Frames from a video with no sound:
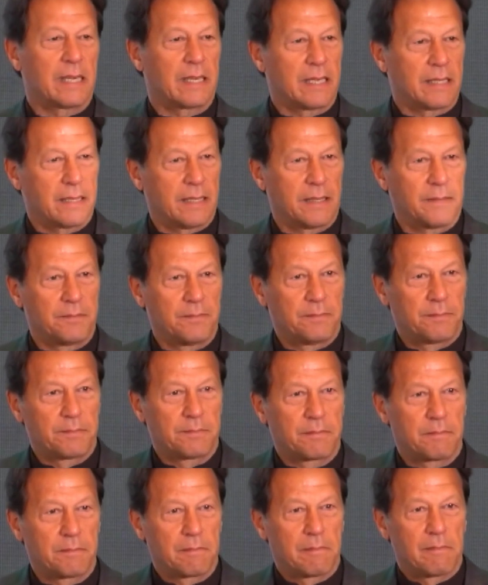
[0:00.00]
साल का था
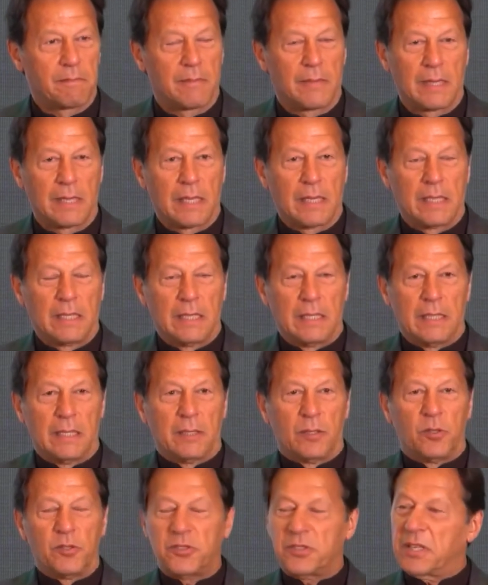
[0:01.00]

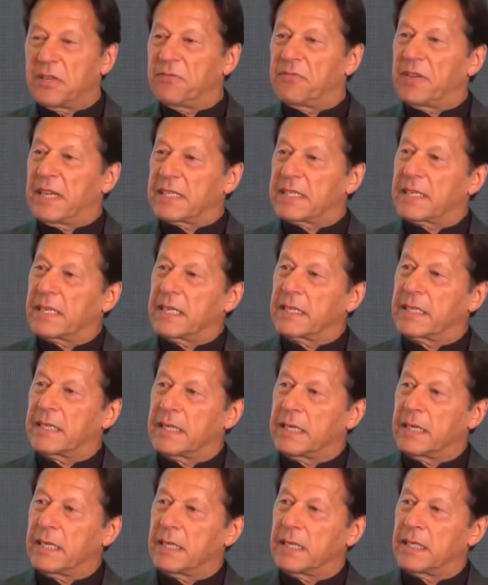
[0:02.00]
उसने फैसला
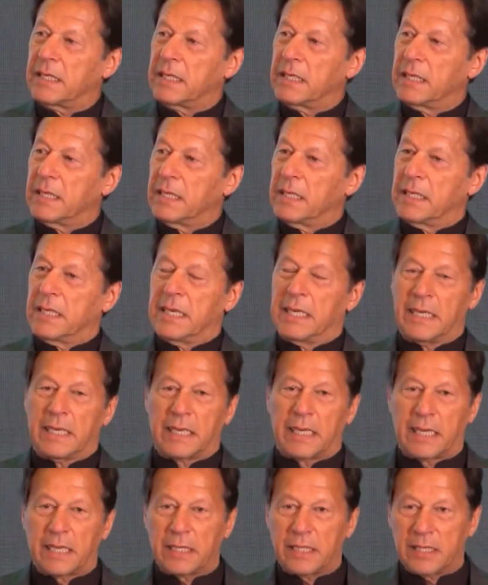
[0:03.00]
किया
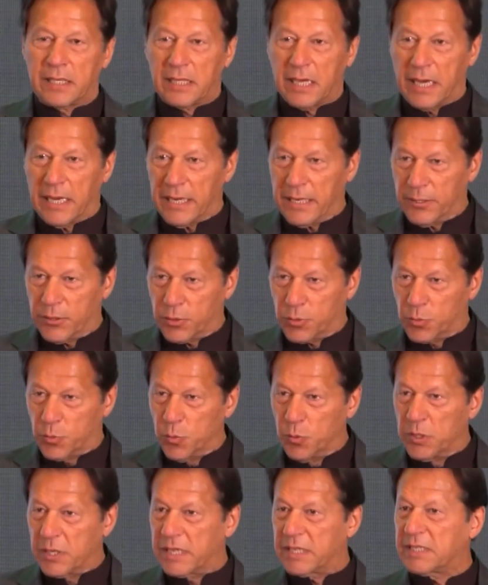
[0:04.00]
कि सारे
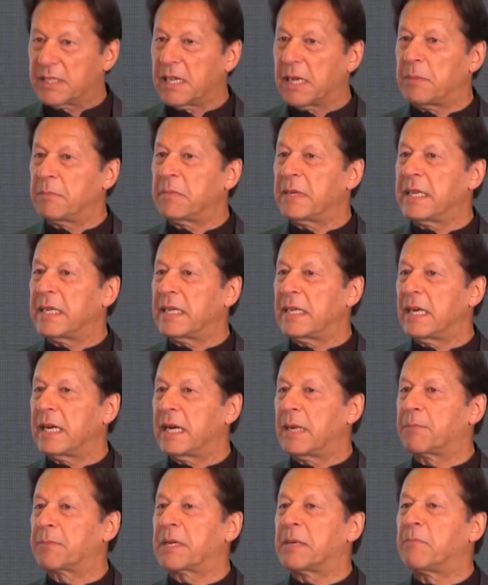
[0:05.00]
स्कूल के सामने
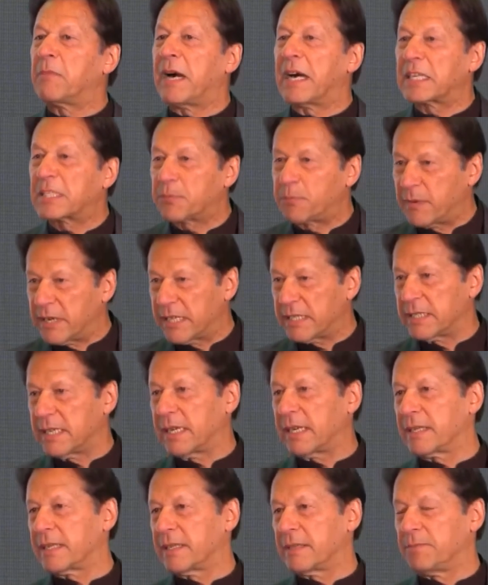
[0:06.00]
आपके मार्क्स पड़े
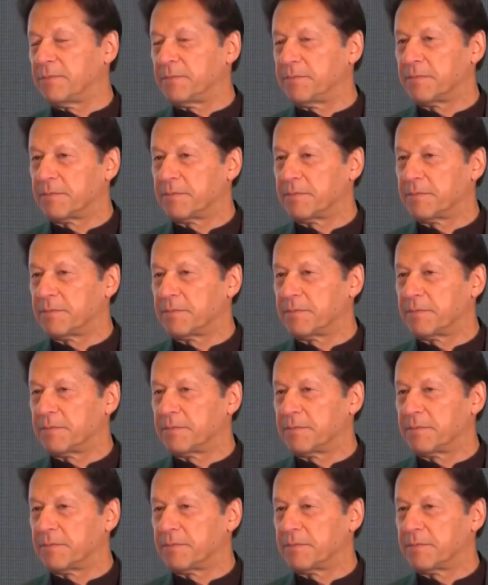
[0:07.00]
जाएंगे